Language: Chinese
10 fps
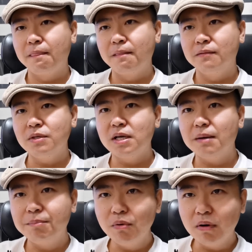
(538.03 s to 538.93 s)
所以你看，
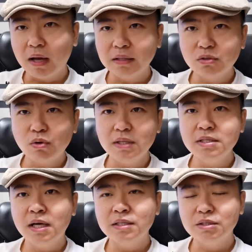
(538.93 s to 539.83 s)
波兰的专
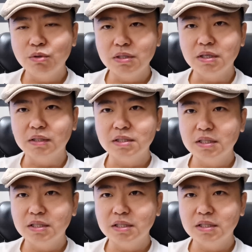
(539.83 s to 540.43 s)
家学者其